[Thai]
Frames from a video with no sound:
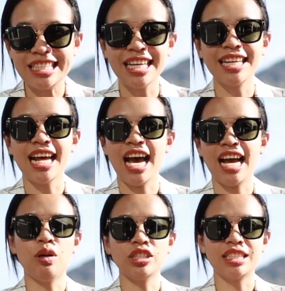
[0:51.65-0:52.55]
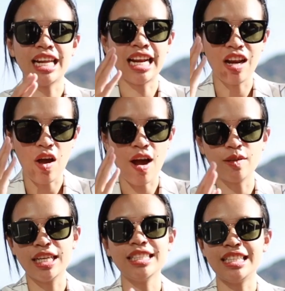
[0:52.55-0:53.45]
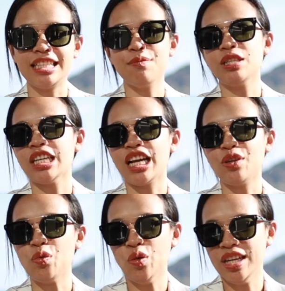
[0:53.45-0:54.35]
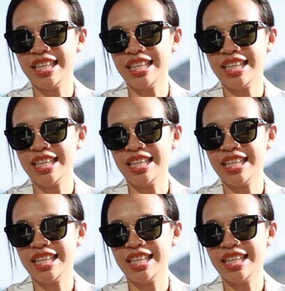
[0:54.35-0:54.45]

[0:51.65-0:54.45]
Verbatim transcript: ยื่นได้ เพราะฉะนั้นลองเอาเทคนิคนี้ไปใช้ดู